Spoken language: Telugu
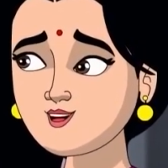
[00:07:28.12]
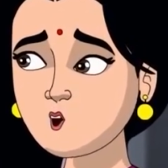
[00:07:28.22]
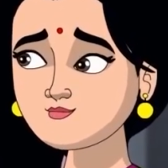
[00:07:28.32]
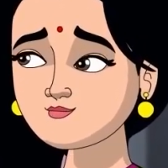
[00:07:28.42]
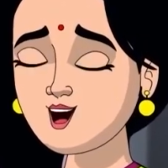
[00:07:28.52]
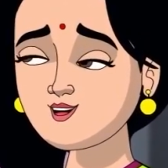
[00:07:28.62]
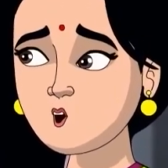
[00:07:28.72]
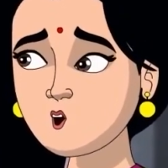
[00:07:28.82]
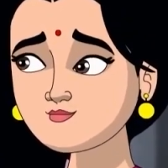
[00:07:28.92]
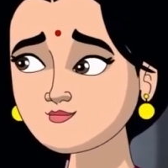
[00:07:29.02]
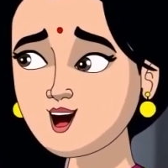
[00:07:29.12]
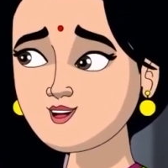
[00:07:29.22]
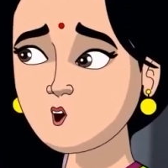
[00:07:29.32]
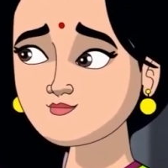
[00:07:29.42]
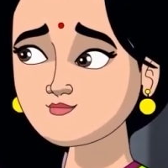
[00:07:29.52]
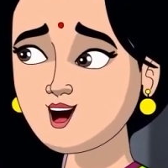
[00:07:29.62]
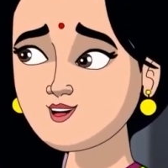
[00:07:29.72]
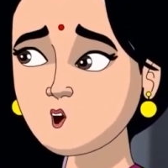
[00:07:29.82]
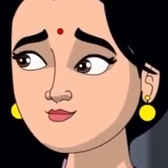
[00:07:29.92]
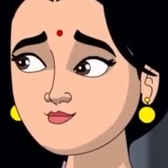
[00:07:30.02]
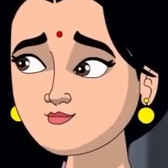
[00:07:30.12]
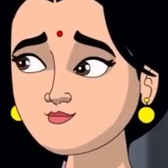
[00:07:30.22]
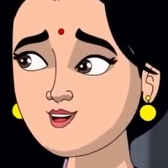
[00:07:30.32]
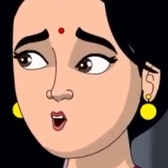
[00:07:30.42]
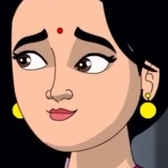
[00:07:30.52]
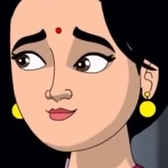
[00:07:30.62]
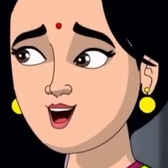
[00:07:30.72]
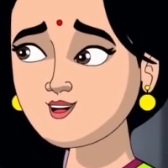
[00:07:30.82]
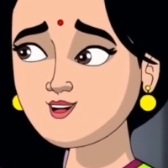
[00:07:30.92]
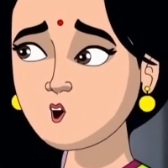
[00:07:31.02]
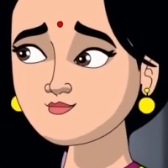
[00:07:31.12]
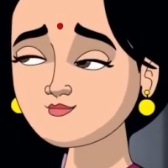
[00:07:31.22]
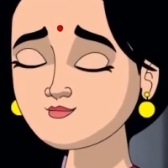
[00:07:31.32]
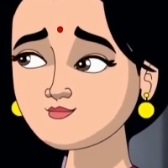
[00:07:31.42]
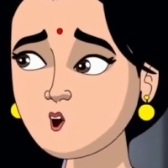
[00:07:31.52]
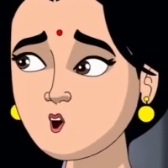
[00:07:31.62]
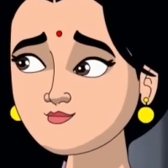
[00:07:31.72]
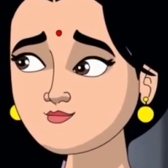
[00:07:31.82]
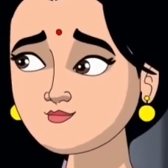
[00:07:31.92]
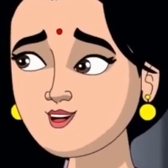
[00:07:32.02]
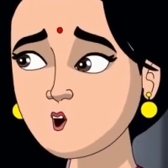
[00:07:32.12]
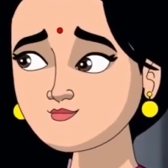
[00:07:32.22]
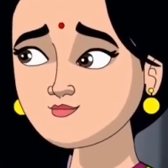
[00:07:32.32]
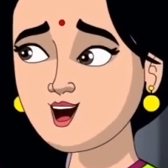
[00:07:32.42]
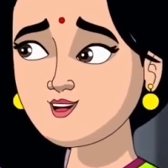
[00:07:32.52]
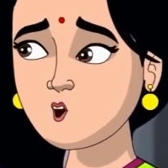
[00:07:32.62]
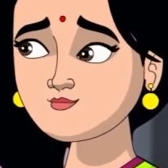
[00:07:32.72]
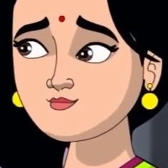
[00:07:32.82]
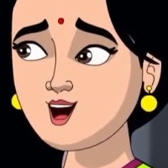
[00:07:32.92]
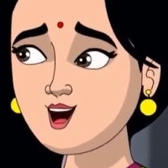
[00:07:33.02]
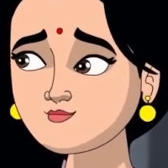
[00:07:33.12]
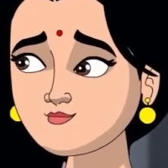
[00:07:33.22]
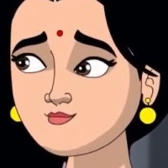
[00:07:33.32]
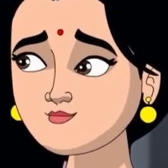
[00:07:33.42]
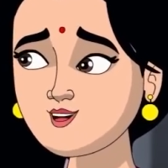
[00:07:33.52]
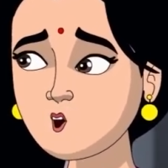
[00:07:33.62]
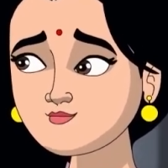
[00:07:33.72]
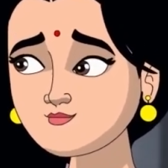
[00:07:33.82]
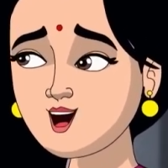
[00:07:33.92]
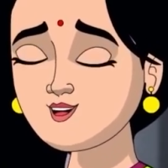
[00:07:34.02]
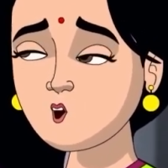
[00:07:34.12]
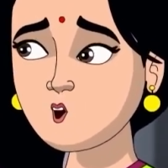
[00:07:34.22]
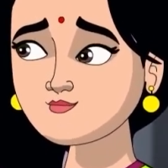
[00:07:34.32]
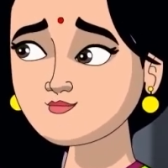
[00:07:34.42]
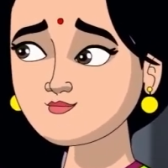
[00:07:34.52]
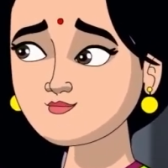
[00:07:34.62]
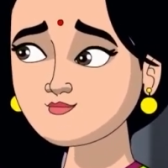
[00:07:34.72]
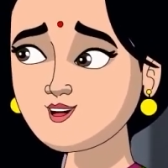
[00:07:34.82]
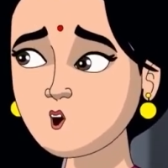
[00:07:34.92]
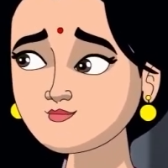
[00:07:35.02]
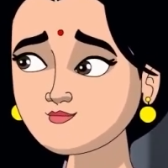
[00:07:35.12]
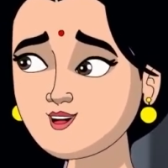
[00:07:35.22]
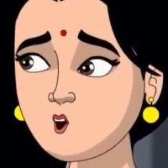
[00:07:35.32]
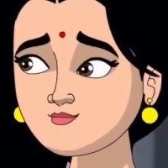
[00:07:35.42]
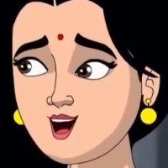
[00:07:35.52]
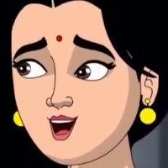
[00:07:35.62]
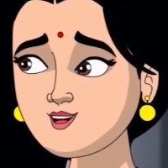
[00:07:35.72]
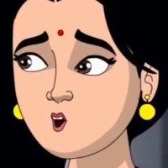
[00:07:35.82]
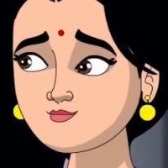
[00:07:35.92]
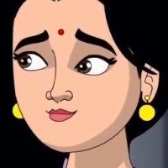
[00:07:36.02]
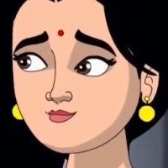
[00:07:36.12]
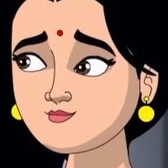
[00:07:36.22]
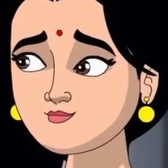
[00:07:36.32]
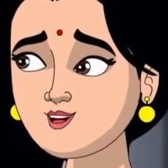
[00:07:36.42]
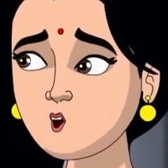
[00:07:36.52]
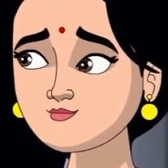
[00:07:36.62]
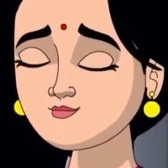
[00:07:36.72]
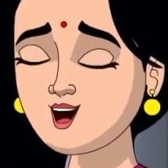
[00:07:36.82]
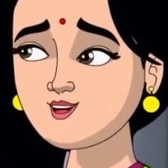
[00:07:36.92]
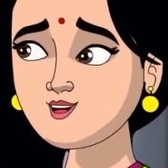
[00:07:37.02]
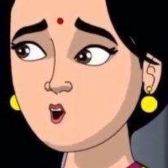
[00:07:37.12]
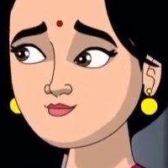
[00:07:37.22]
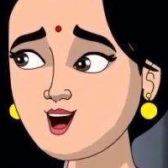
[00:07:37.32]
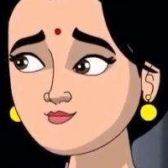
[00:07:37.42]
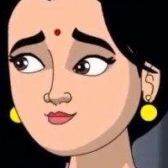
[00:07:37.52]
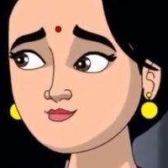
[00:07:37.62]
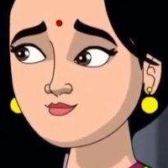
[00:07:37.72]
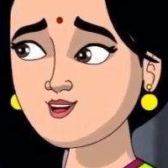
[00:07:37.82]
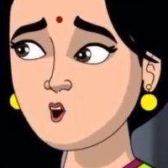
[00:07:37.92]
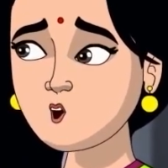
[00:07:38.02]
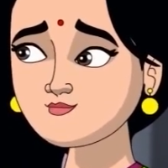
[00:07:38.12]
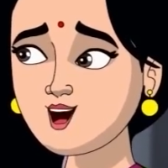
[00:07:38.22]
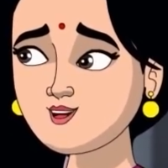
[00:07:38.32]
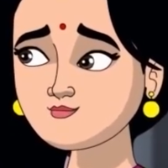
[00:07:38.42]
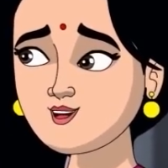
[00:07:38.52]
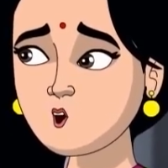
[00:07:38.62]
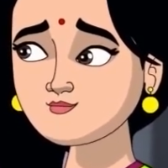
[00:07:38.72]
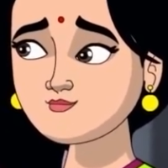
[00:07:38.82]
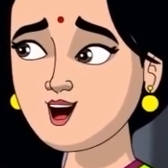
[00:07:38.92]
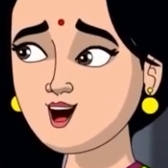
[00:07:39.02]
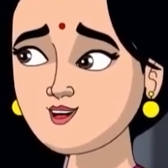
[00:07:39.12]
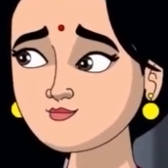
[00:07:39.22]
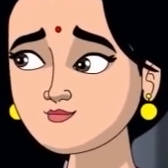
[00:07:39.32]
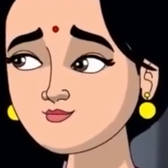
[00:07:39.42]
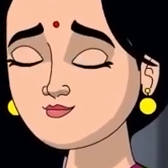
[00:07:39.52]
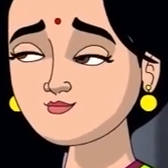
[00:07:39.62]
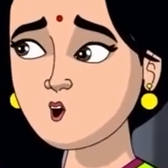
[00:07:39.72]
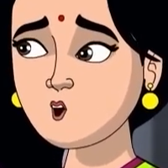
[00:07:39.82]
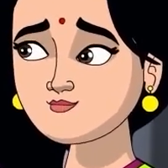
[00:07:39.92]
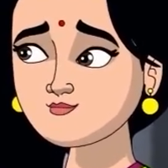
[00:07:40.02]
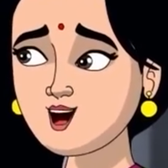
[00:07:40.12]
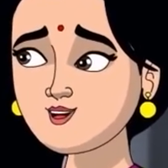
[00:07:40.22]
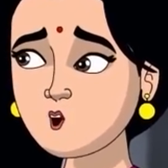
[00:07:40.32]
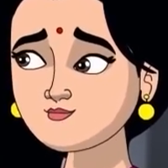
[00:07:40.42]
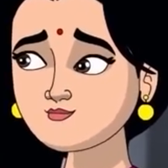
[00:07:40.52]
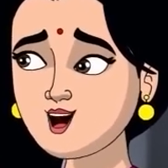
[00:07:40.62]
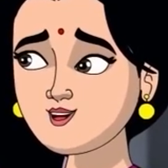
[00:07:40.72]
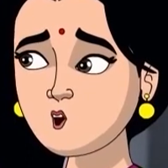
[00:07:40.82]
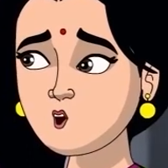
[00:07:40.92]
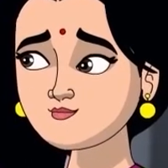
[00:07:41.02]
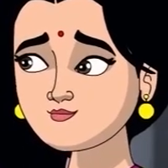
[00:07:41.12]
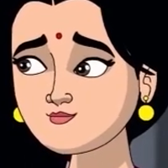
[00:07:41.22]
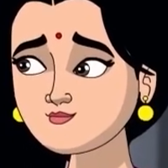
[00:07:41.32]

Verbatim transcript: రేపు మా ఊర్లో జాతర ఉంది కదా ఎలాగైనా సరే ఒక మంచి పట్టు చీర కట్టుకొని నగలు పెట్టుకొని దర్జాగా మా ఊరెళ్ళాలి కానీ ఏం లాభం నా దగ్గరేమో పట్టు చీరలు లేవు నగలు కూడా ఏమీ లేవు